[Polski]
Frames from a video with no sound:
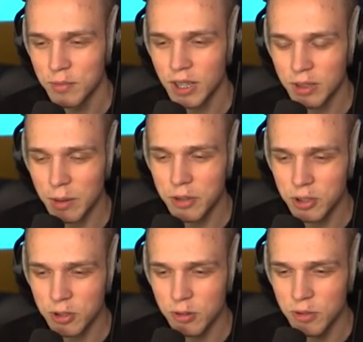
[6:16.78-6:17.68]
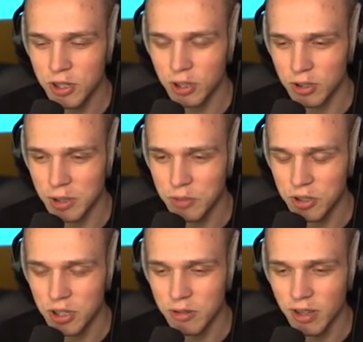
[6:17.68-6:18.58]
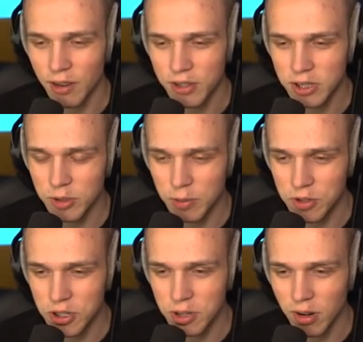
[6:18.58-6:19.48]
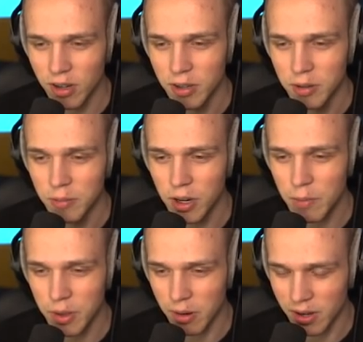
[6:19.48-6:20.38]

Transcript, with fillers: Mi, ja bym chciał, żeby mi się tosty przyśniły. A wiesz, co mi się przyśniło? Tak? Moja była.